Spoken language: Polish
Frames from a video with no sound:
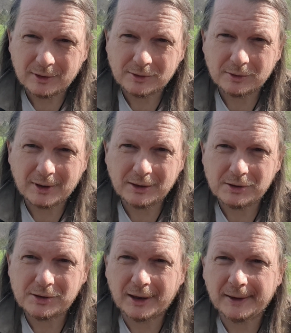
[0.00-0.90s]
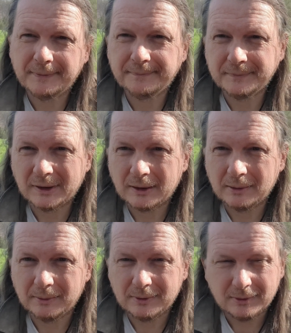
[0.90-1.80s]
idąc tutaj dzisiaj na tę
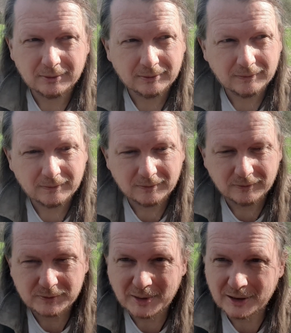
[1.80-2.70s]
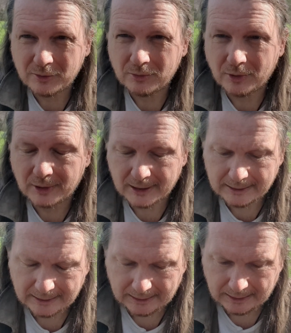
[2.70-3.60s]
wspaniałą łąkę,
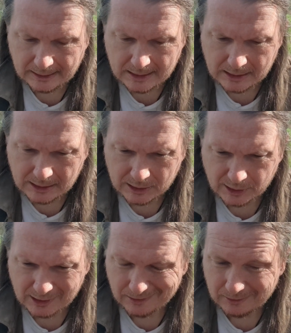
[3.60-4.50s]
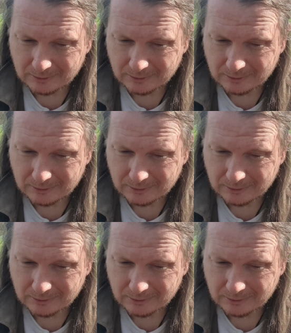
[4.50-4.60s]
że,